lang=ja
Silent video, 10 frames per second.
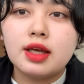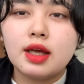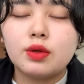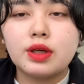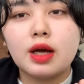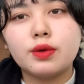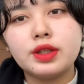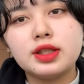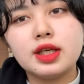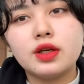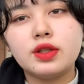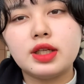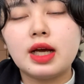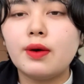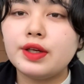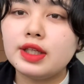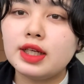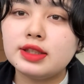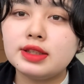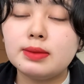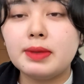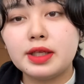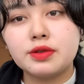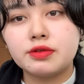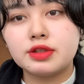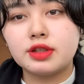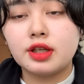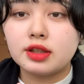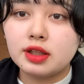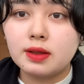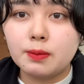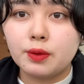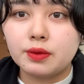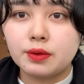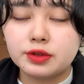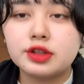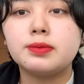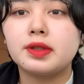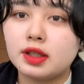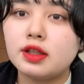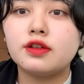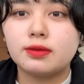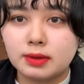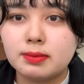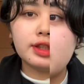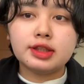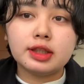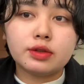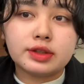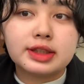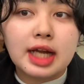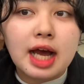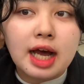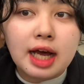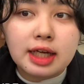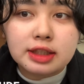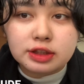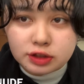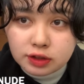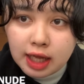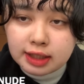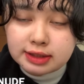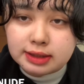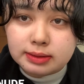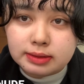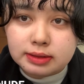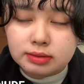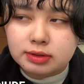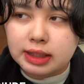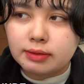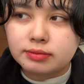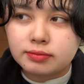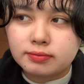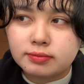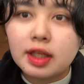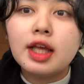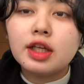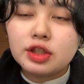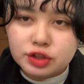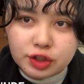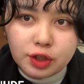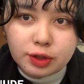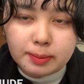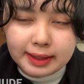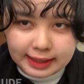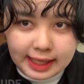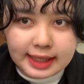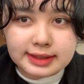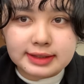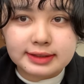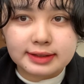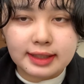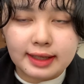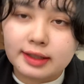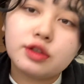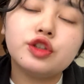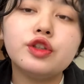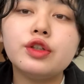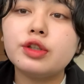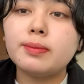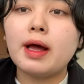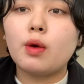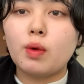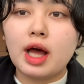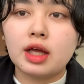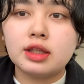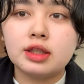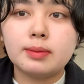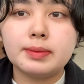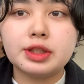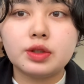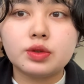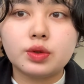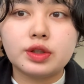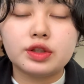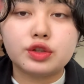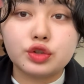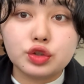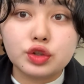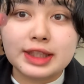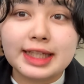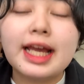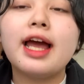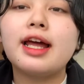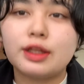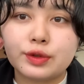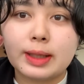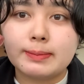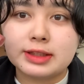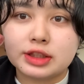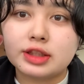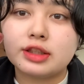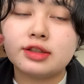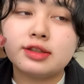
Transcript: あの、かっこいい系より可愛いらしいメイクをする方にもおすすめかなと思います。続いてこちら、18、違う、16番です。はい、16番は、見ての通り、ヌーディーカラーでございます。ヌー